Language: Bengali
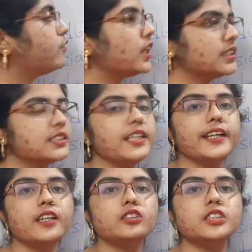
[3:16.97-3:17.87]
ফার্স্টে
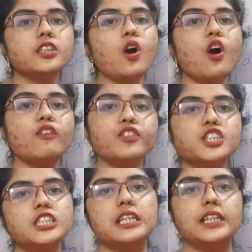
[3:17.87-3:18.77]
এটা হচ্ছে একটা
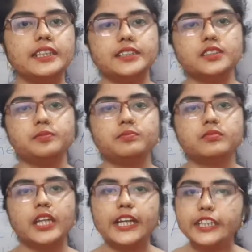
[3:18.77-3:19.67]
অফিসিয়াল লেটার
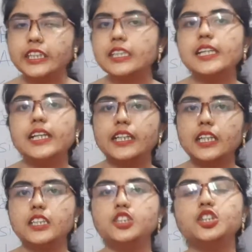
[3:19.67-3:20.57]
এডিটার কি লেটার
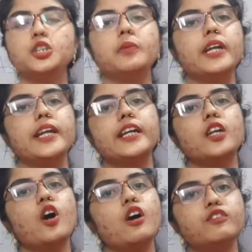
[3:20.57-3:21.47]
লিখছো মানে এটা
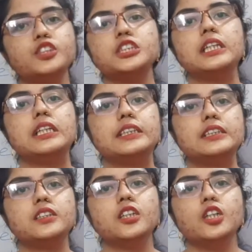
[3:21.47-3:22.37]
একটা অফিসিয়াল
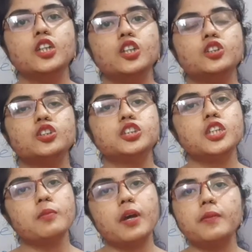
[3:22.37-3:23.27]
লেটার তো
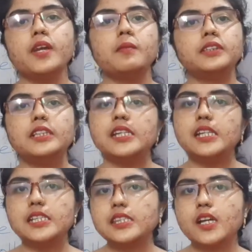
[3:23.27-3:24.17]
সেভাবেই আমাদেরকে
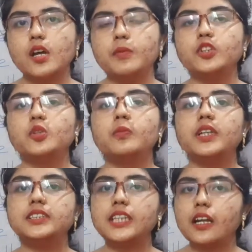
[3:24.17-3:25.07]
লিখতে হবে তোমরা
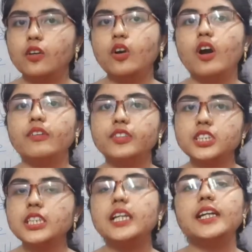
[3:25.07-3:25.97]
জানো
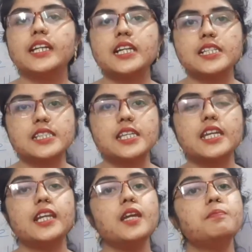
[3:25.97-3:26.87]
অফিসিয়াল লেটার লিখতে
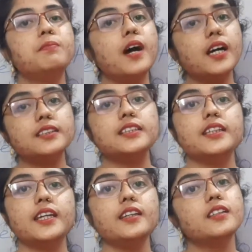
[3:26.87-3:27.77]
গেলে বাঁ
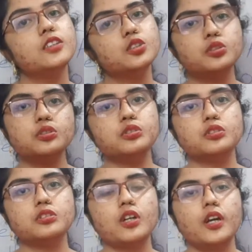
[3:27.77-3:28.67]
দিকে শুরু
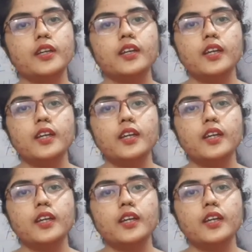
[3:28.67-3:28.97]
করতে হয়